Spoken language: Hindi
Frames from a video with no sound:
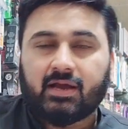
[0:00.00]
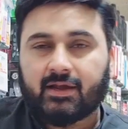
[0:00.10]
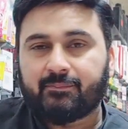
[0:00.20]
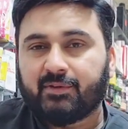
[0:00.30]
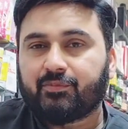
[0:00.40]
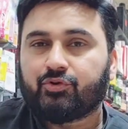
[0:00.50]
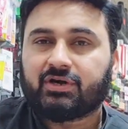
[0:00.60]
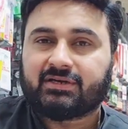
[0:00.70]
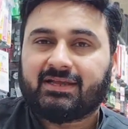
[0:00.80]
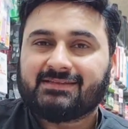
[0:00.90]
हर्बल
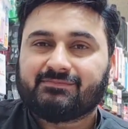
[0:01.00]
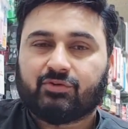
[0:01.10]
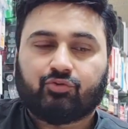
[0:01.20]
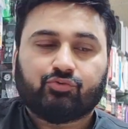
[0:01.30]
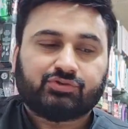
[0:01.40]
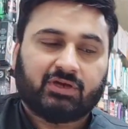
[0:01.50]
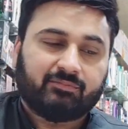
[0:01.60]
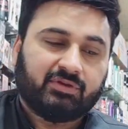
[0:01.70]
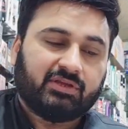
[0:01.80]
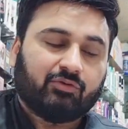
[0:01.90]
प्रोडक्ट है इसमें कोई
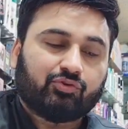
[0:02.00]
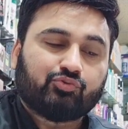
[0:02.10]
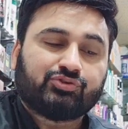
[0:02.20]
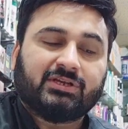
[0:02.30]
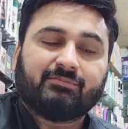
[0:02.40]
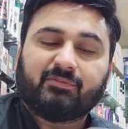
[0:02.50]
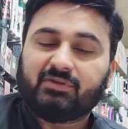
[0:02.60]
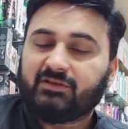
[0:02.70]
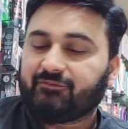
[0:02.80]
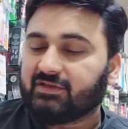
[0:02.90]
नुकसान भी नहीं और दूसरे नंबर
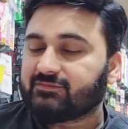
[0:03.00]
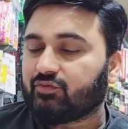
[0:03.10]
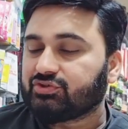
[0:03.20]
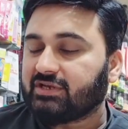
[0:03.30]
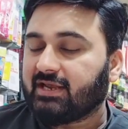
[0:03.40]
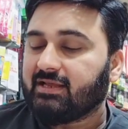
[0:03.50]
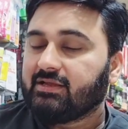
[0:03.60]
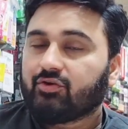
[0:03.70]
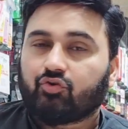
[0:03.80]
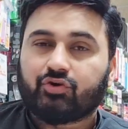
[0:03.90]
पर यह फेस वॉश है
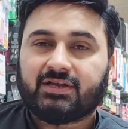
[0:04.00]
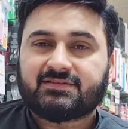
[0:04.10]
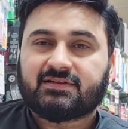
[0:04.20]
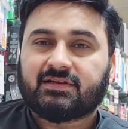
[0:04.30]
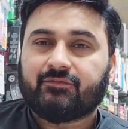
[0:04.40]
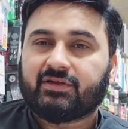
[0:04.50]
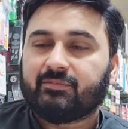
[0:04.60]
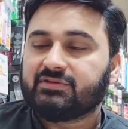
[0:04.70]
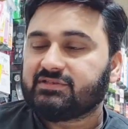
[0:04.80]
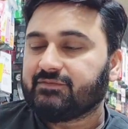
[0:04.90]
को नेचुरल का
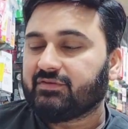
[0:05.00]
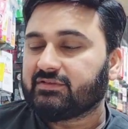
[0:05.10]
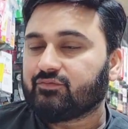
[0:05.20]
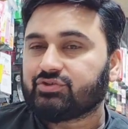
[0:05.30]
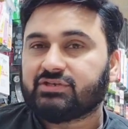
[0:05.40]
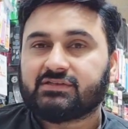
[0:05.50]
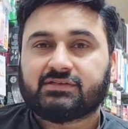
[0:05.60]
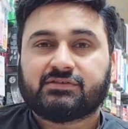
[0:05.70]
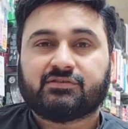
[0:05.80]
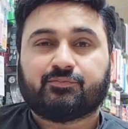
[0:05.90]
विटामिन सी फेस वॉश है
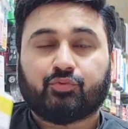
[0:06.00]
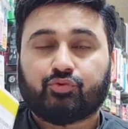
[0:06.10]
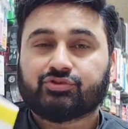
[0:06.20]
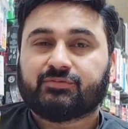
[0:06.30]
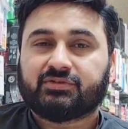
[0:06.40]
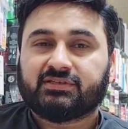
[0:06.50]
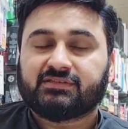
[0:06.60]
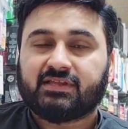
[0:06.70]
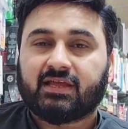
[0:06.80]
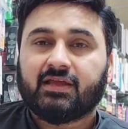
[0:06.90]
इसका रिजल्ट बहुत
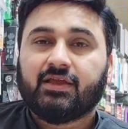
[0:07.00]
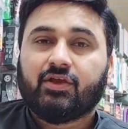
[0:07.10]
ज़बरदस्त है